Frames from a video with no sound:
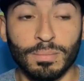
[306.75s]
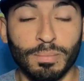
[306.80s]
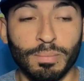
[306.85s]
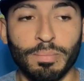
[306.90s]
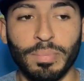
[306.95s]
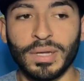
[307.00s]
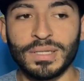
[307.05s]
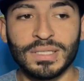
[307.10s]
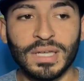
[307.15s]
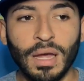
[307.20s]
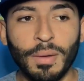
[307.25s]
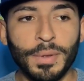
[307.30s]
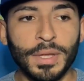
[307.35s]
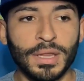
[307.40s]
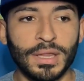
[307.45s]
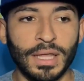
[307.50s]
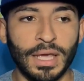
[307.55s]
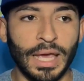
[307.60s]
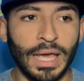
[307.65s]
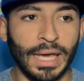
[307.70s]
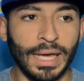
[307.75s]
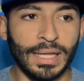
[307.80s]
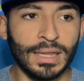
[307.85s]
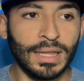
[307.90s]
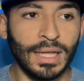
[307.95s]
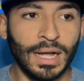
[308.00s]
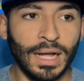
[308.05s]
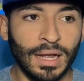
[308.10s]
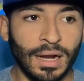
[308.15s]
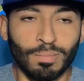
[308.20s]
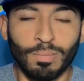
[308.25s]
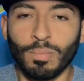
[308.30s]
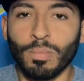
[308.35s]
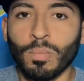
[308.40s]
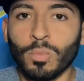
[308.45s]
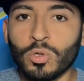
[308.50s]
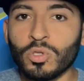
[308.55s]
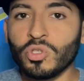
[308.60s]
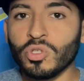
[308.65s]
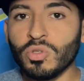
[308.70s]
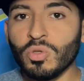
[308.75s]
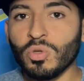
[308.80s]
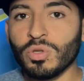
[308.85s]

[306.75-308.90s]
básicamente en este canal muchos